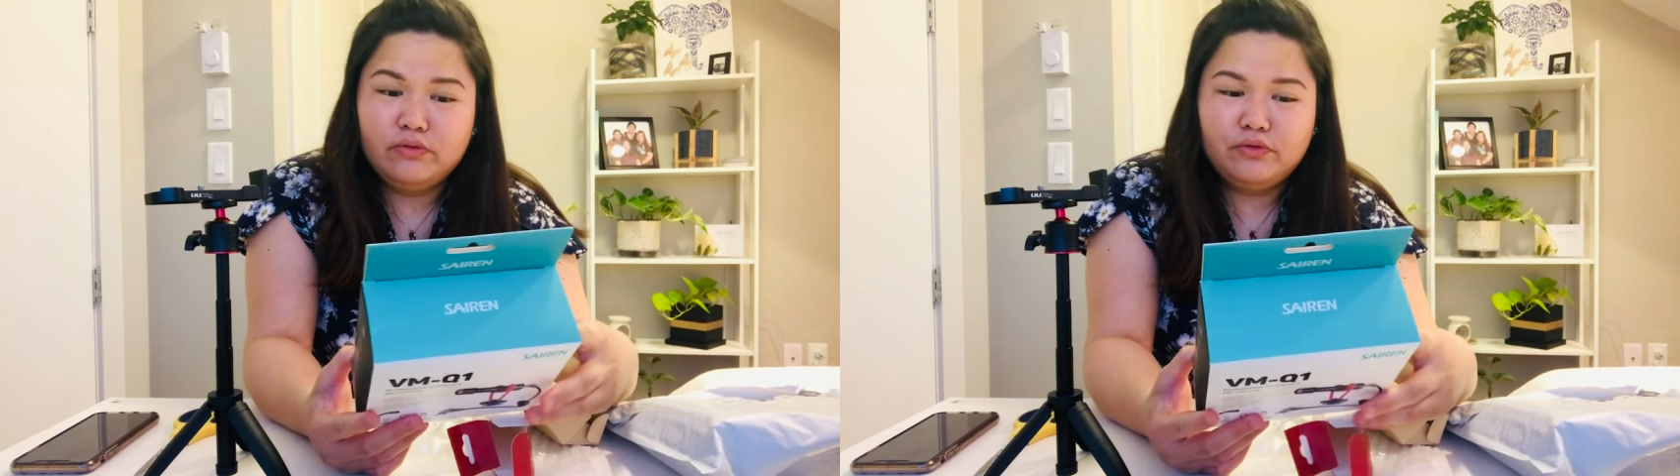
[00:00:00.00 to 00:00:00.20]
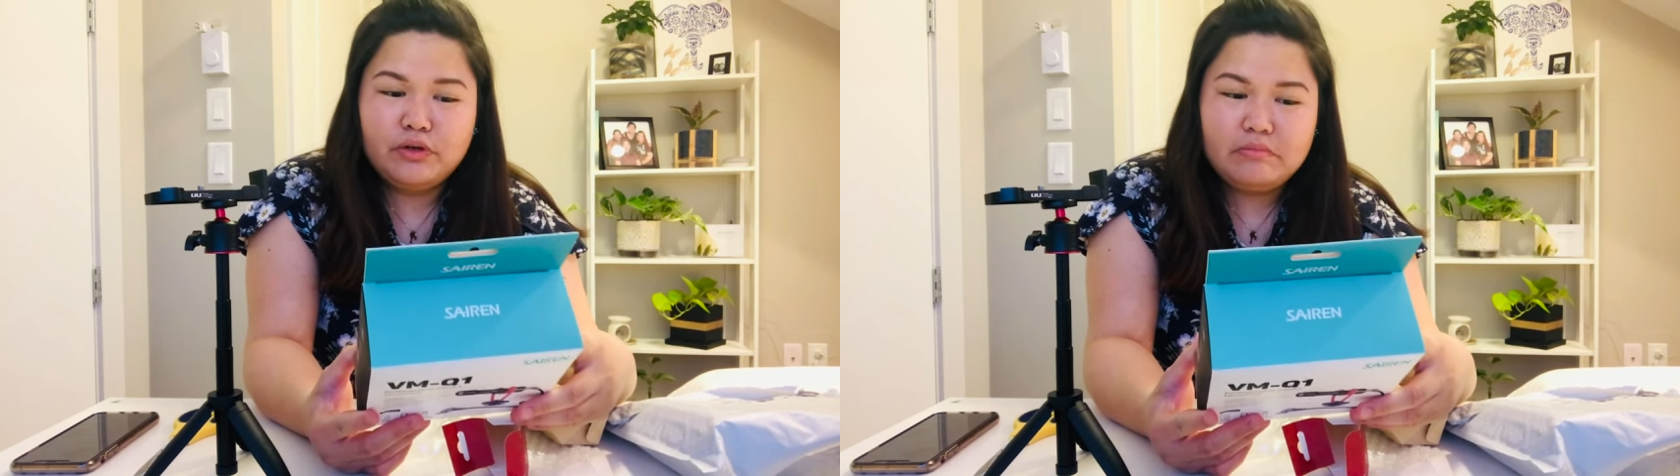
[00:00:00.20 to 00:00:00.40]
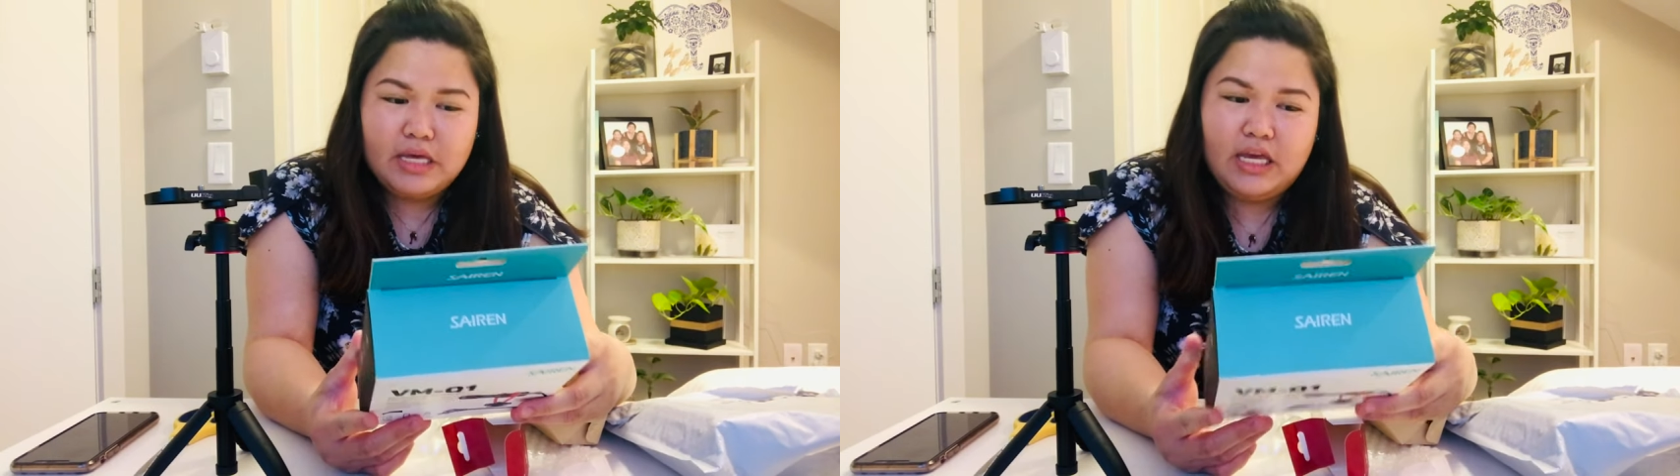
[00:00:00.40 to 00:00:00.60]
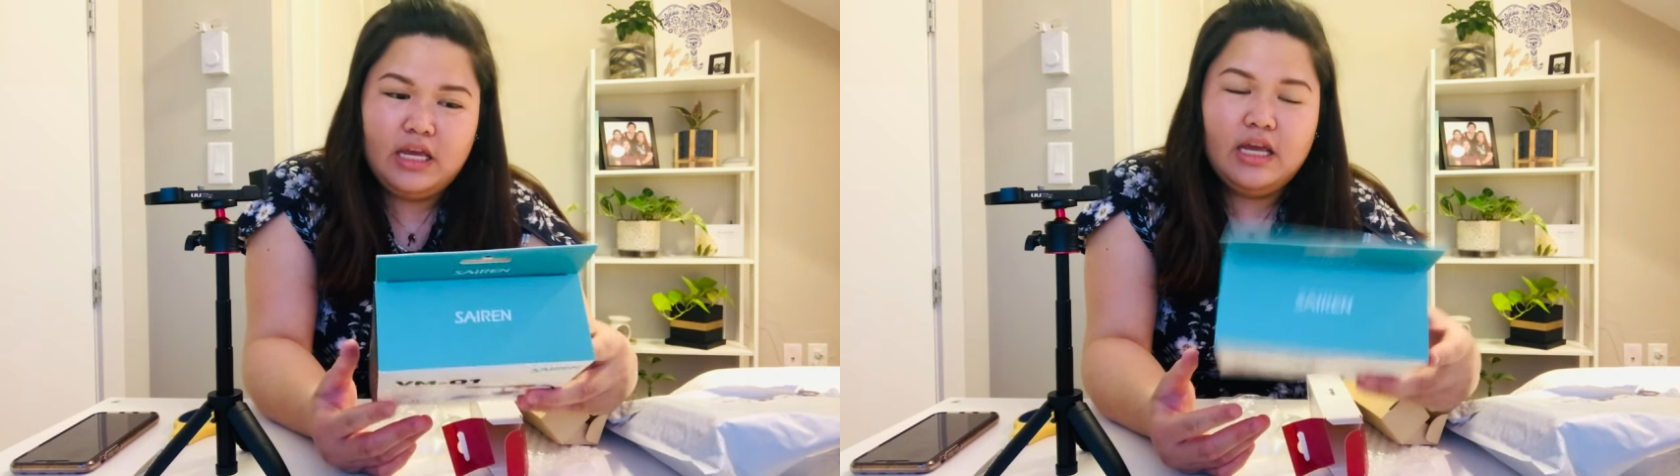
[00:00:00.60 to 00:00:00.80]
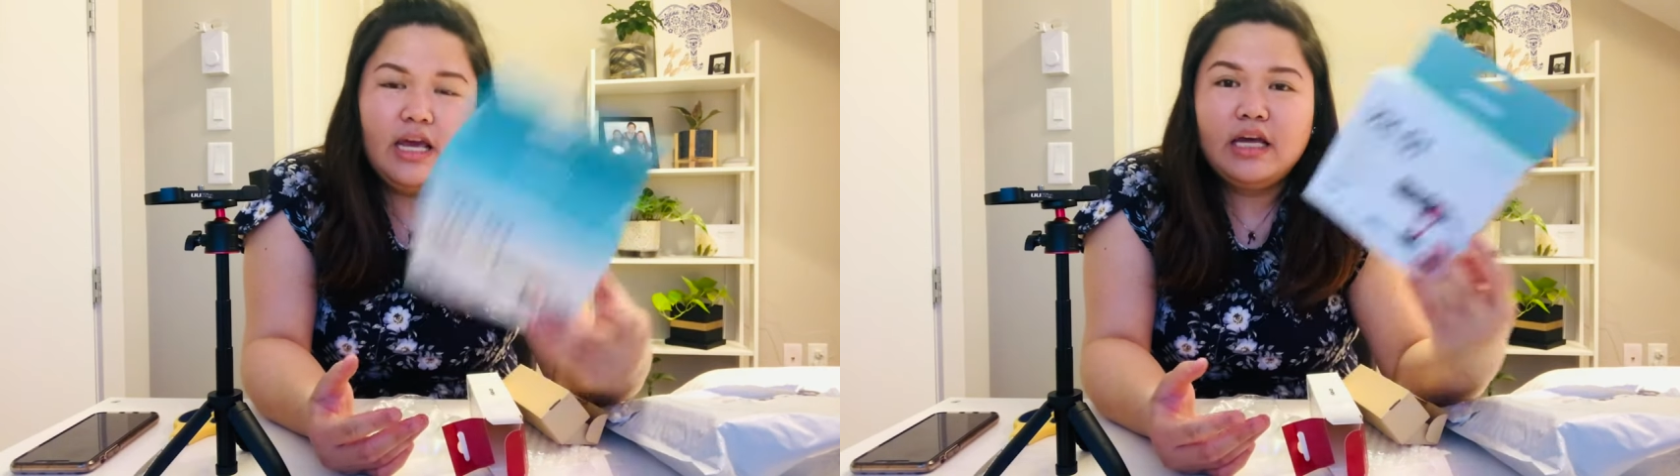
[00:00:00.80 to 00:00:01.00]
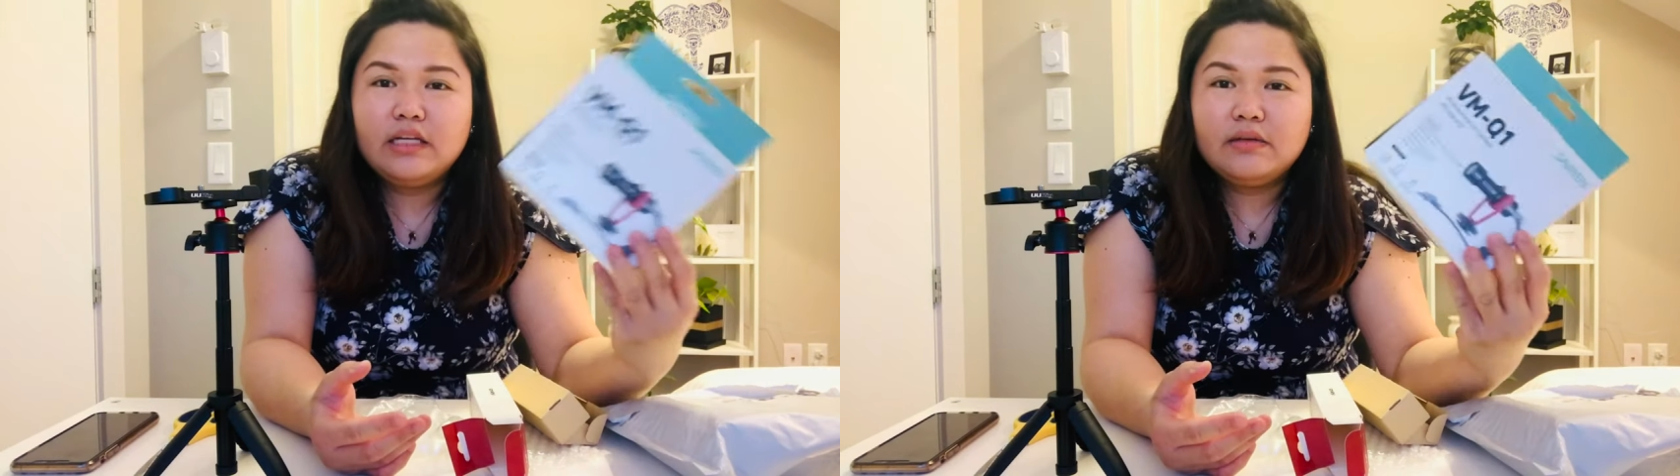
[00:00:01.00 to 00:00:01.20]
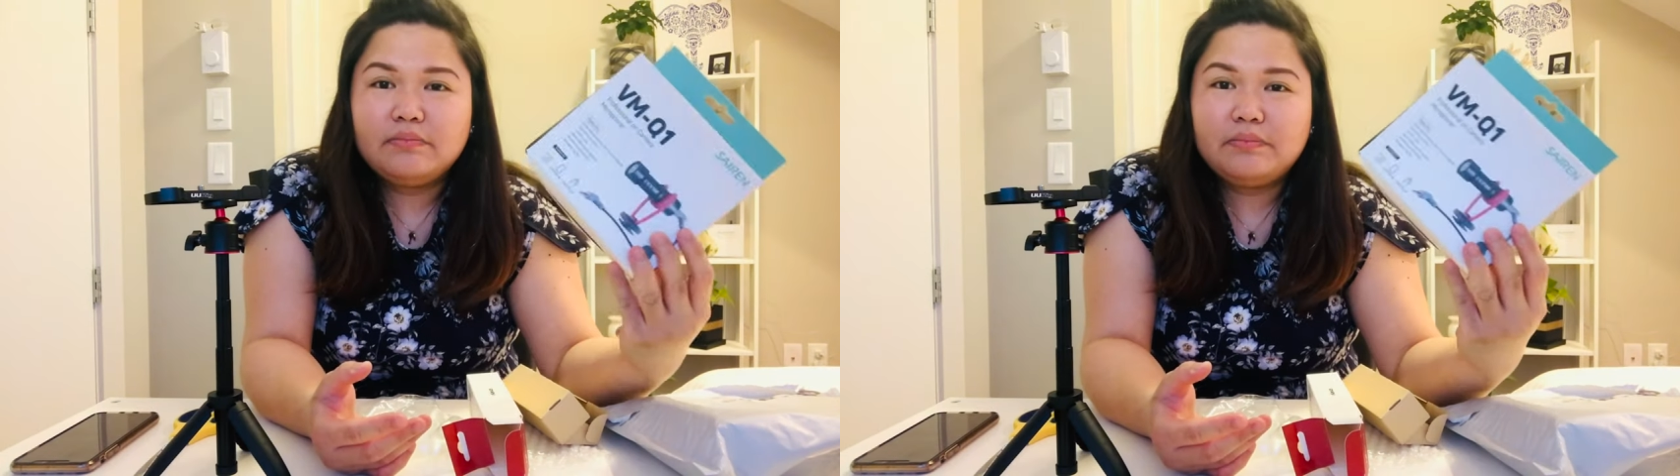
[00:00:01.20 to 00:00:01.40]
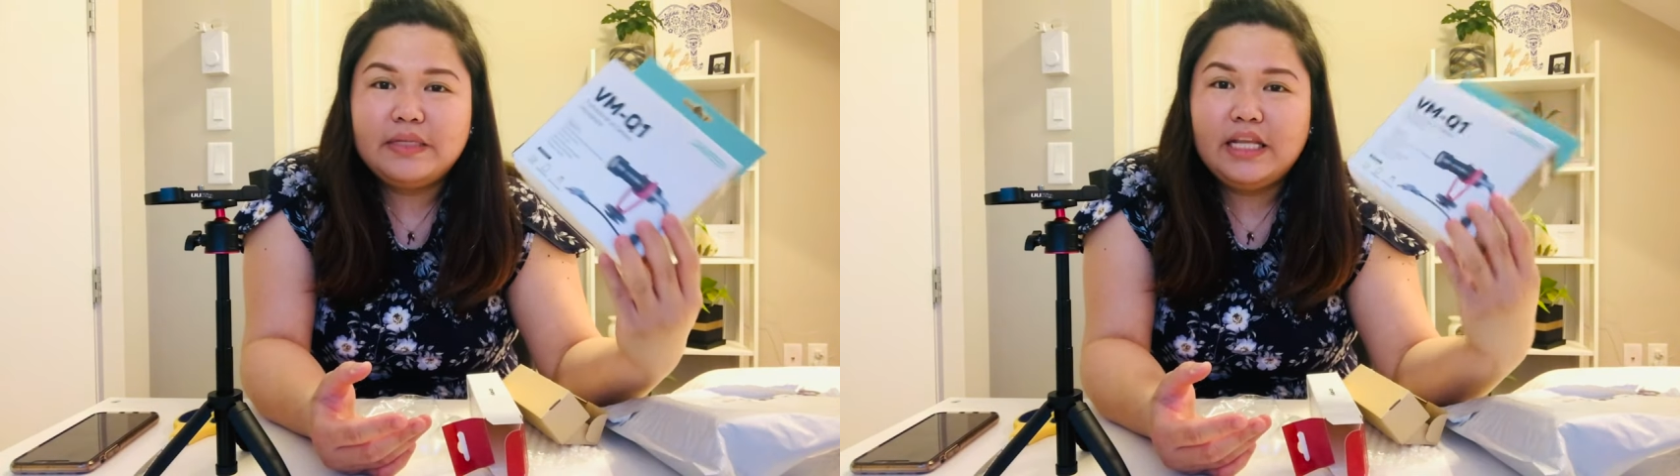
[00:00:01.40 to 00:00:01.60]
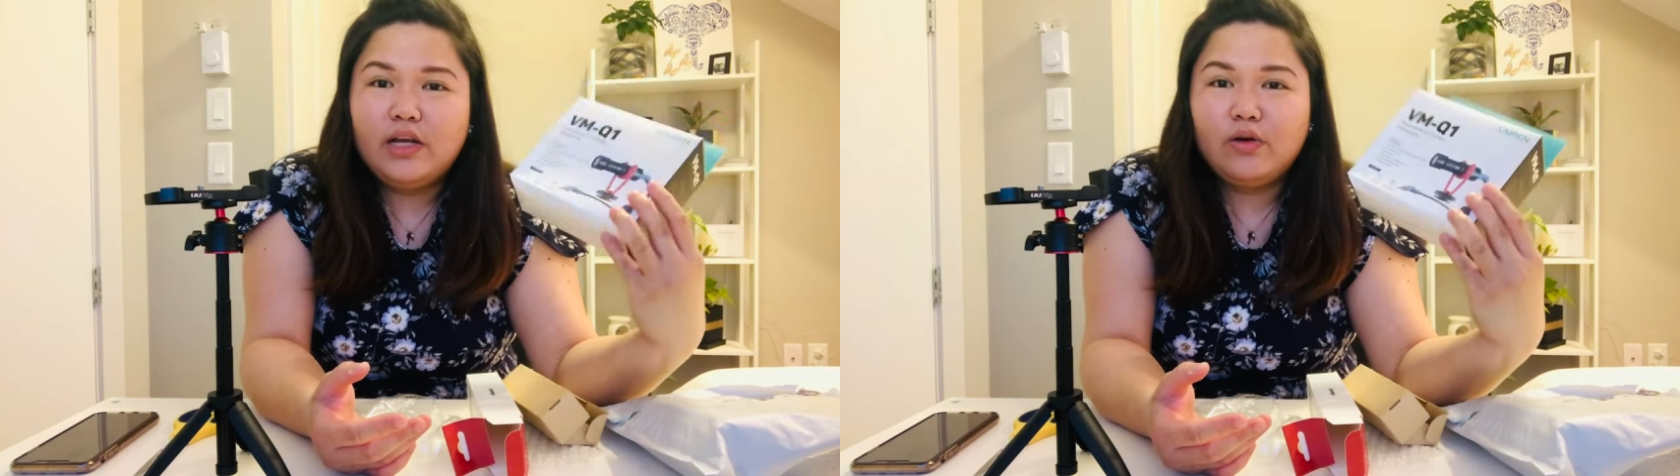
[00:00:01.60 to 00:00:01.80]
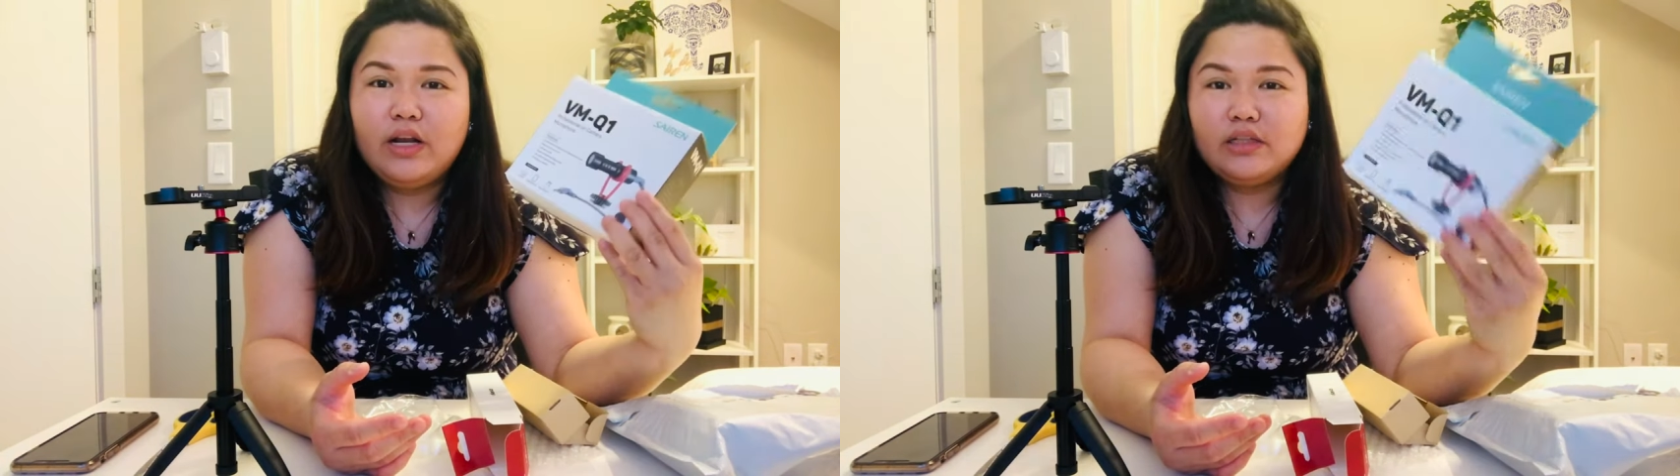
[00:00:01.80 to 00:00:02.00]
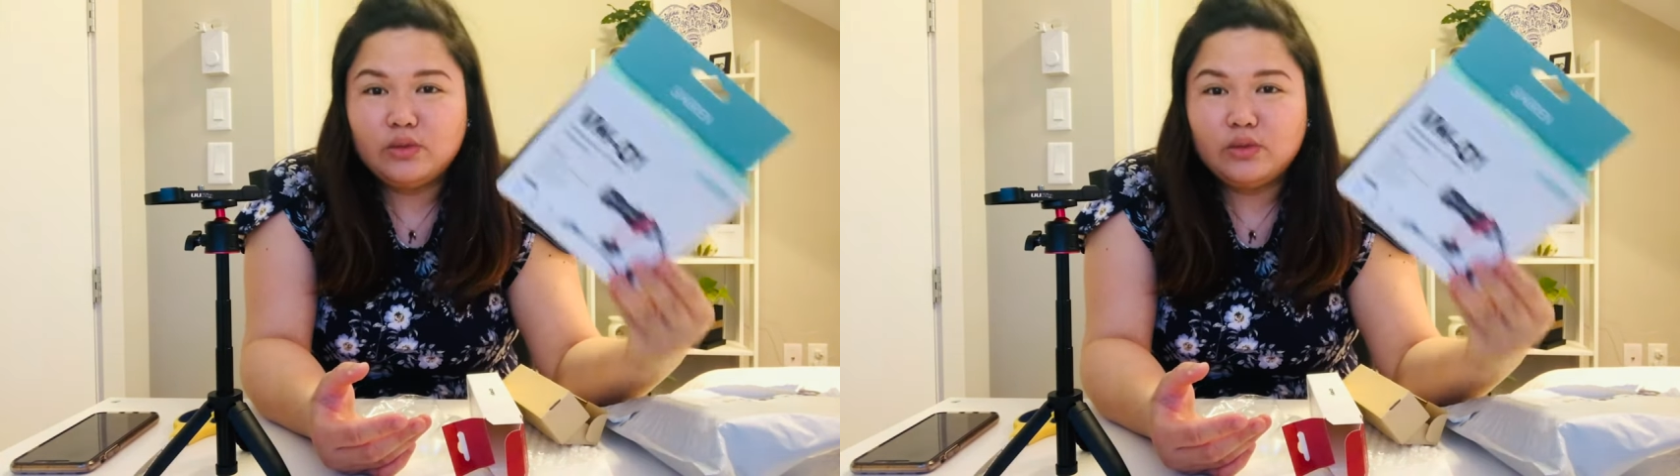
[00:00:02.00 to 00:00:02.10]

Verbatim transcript: For me, binili ko lang